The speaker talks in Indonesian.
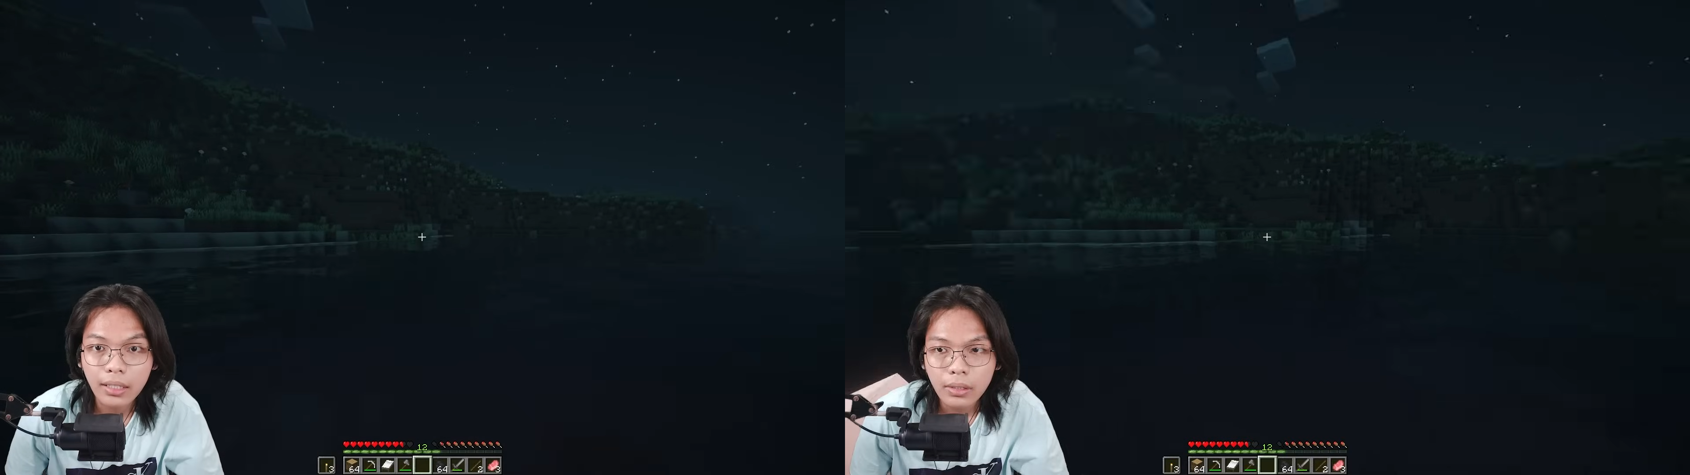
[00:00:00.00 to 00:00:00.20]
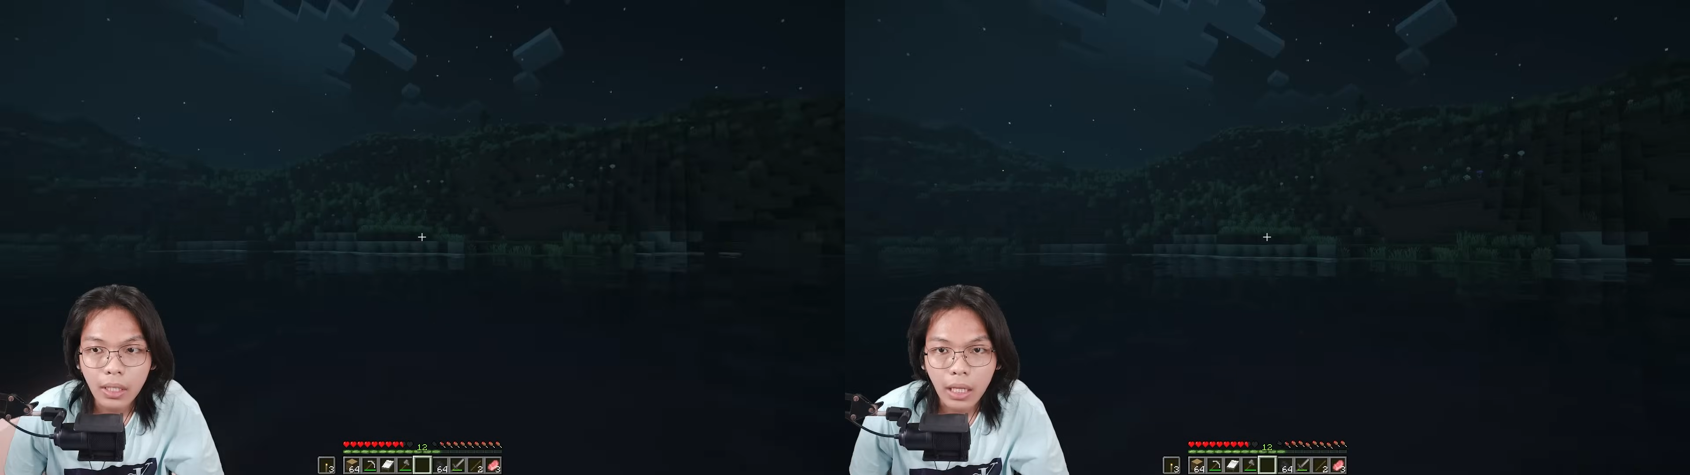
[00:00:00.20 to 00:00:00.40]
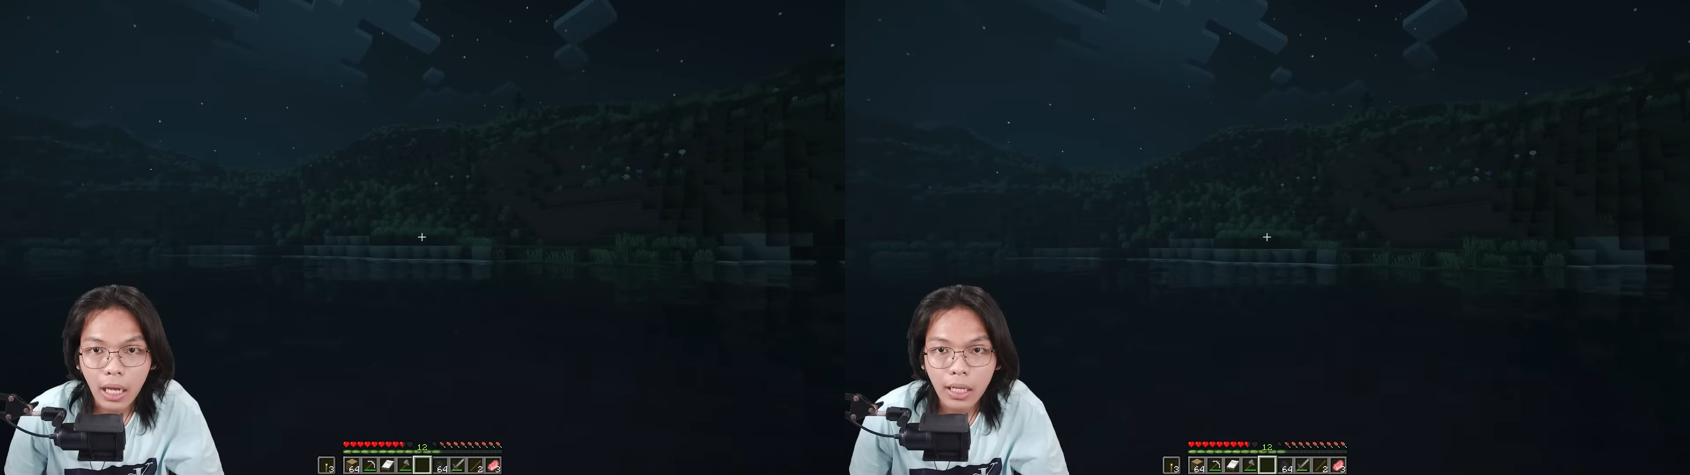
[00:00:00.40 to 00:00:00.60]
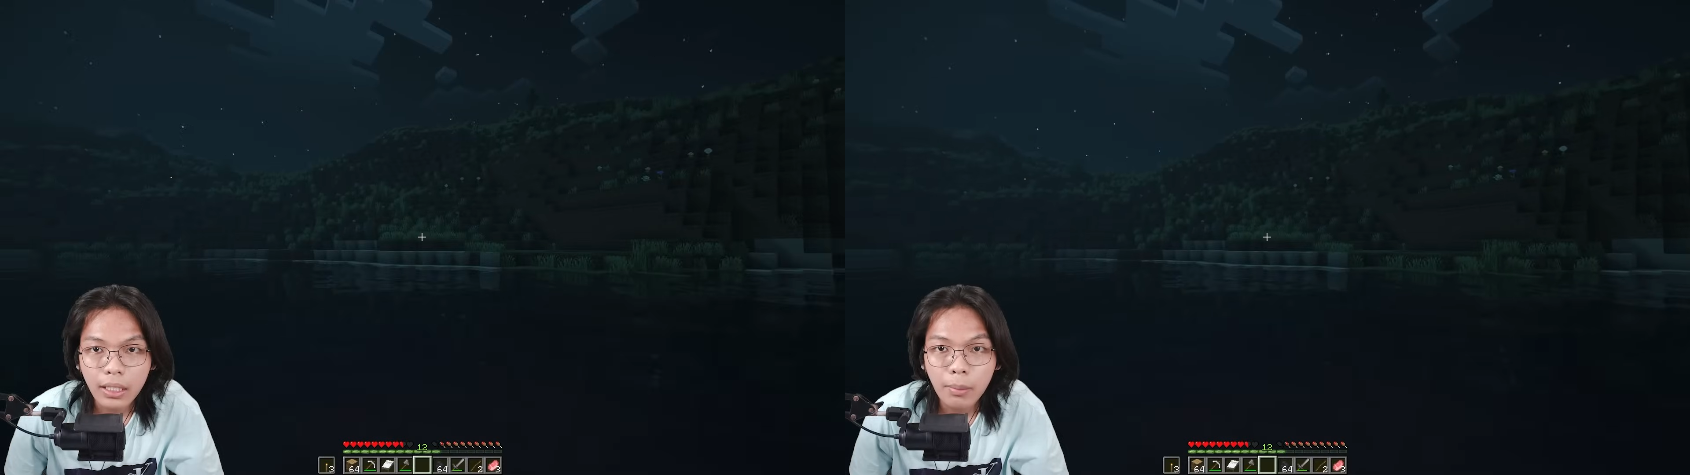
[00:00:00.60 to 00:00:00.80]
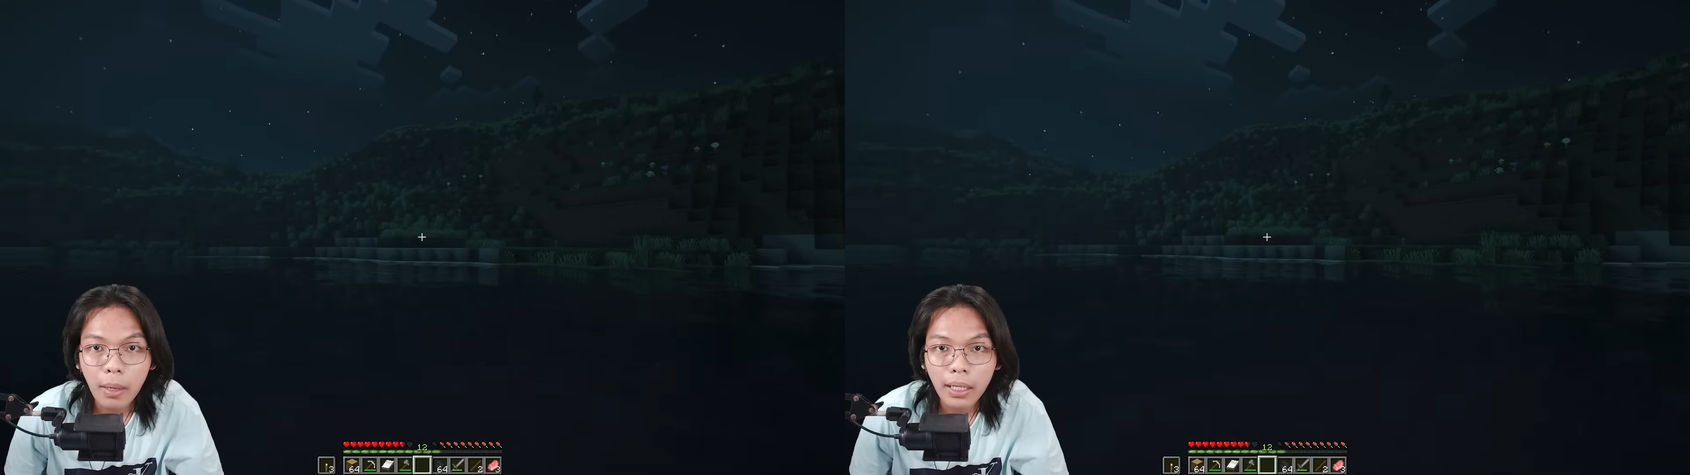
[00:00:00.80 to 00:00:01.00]
Sekarang
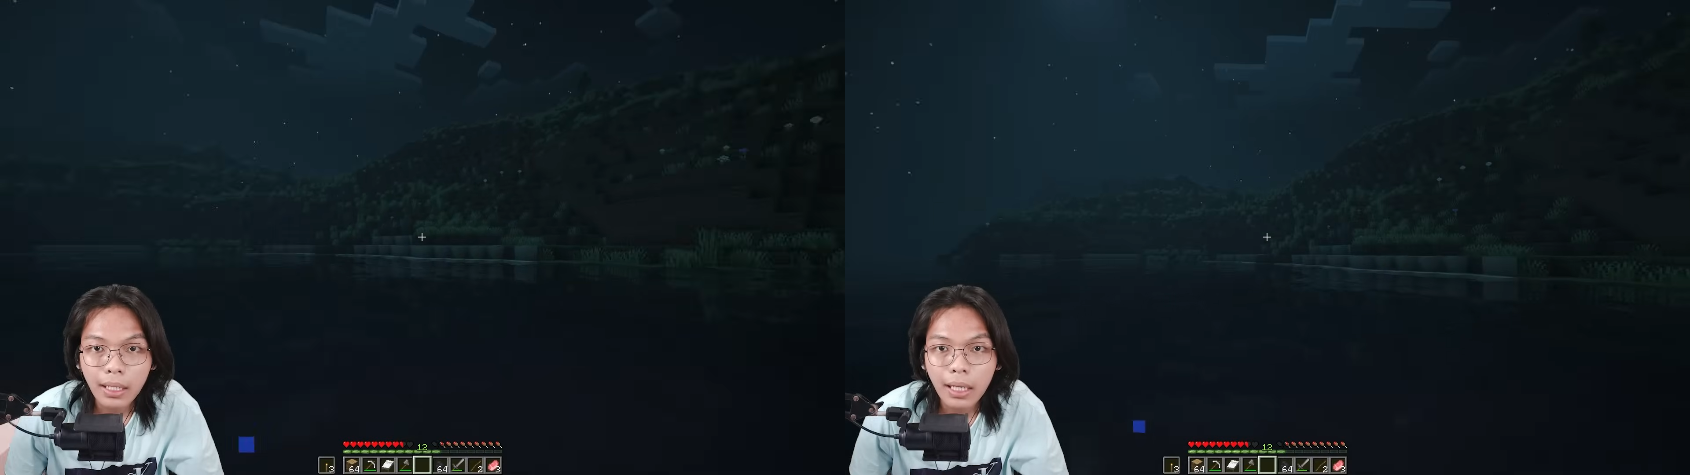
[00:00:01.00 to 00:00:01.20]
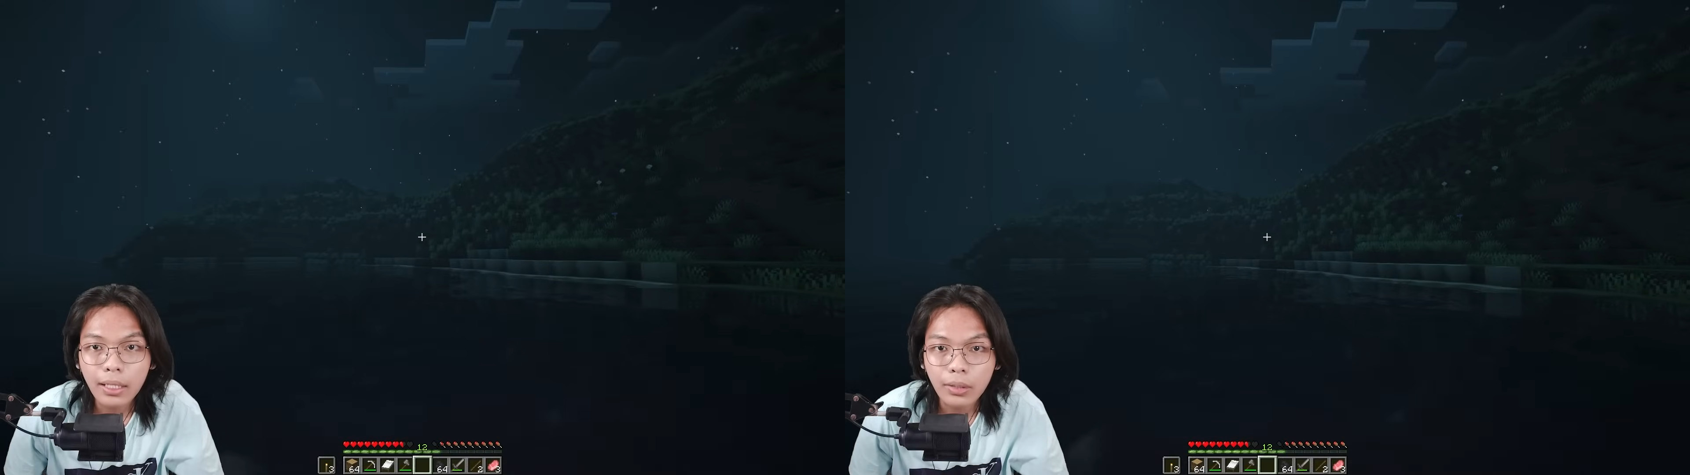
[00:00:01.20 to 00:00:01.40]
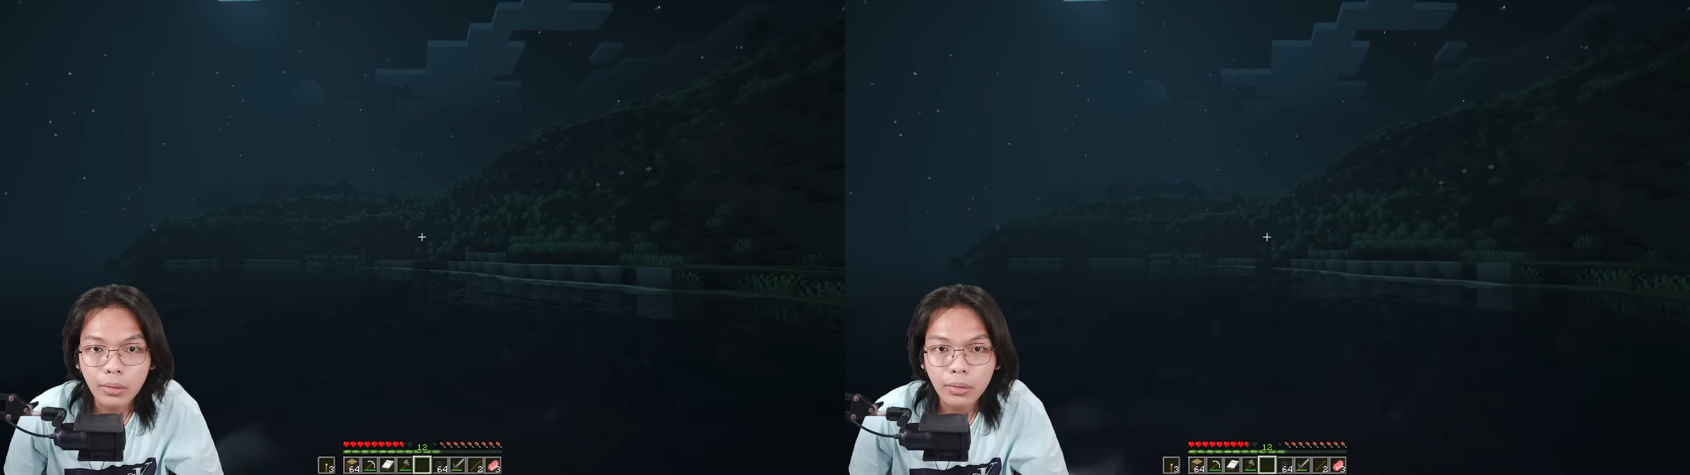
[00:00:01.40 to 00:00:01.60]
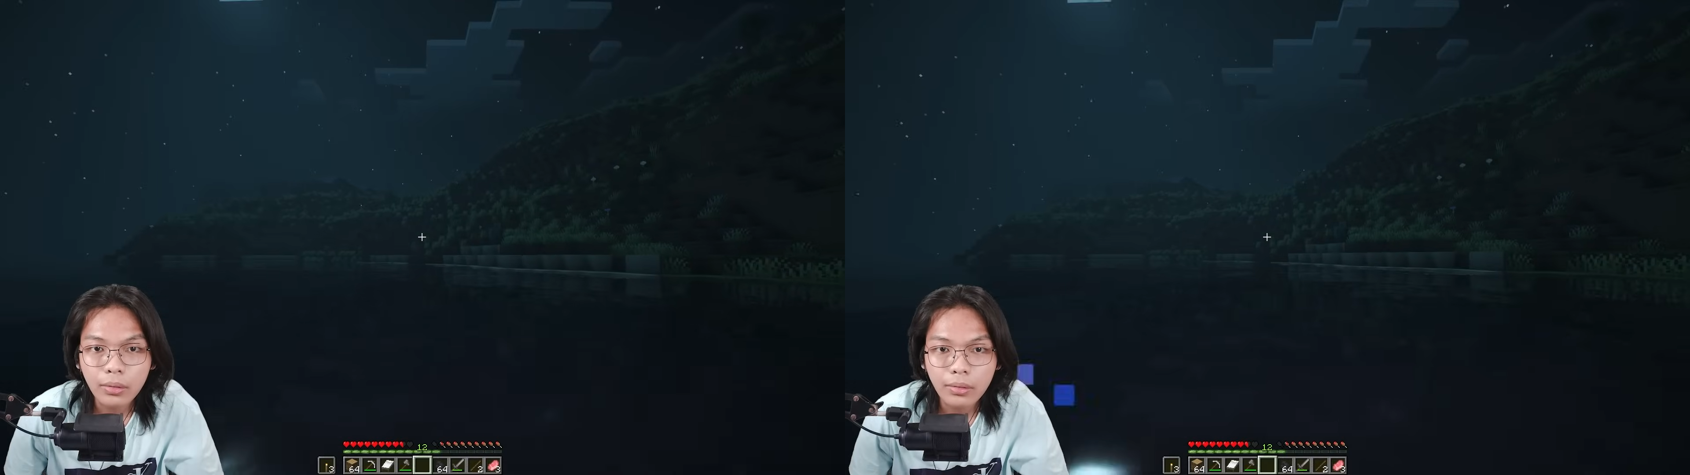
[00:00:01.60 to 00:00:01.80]
di manakah itu?